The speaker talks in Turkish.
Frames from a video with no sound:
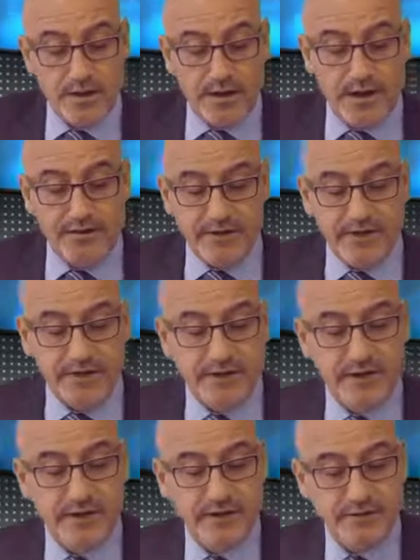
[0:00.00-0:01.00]
Evet
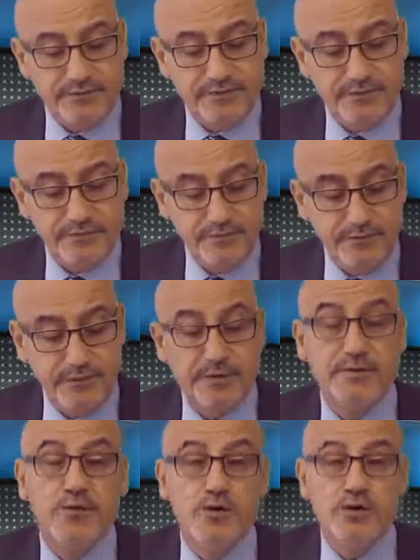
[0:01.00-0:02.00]
e,
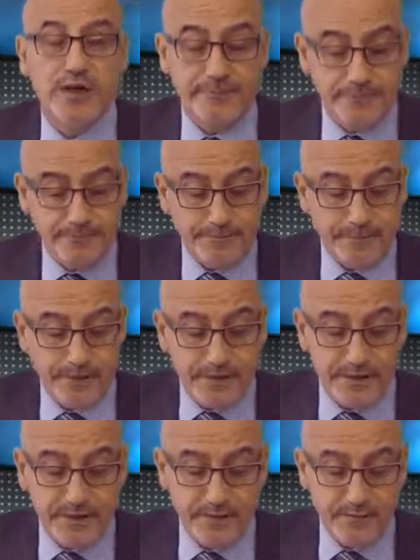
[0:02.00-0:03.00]
gündem
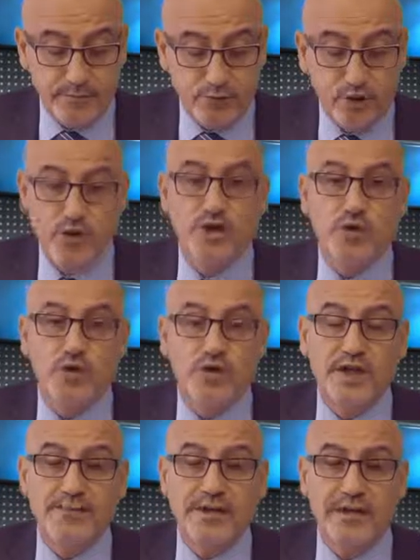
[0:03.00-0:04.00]
e, bugünkü
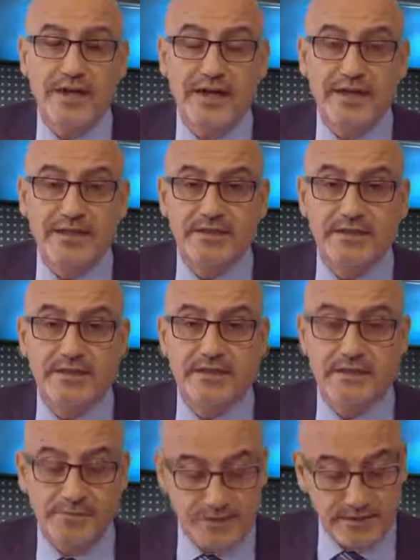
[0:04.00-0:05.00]
gündemde değerli
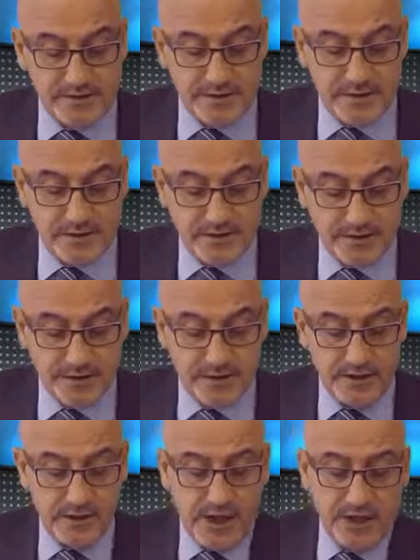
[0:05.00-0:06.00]
izleyicilerimiz e,
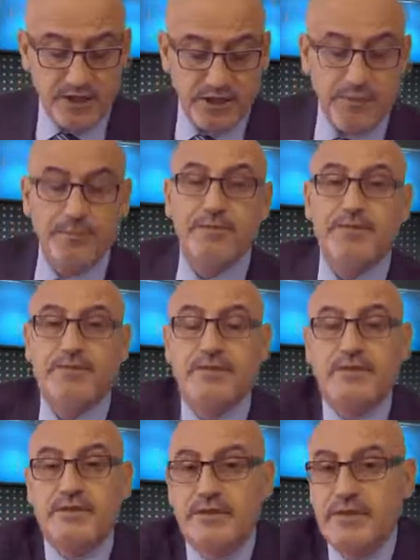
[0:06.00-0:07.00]
ahşap
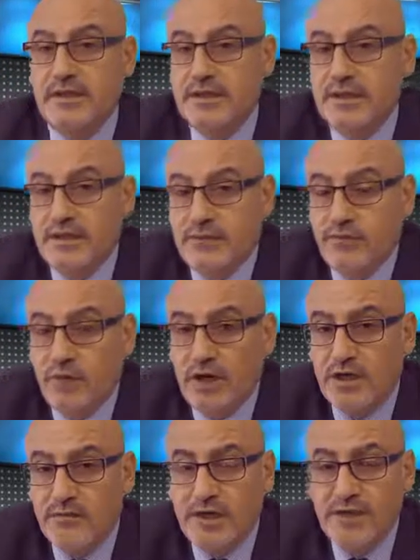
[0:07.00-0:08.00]
e,
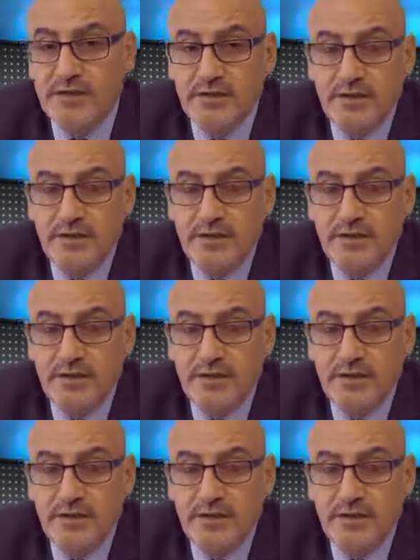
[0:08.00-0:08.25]
fuarı var.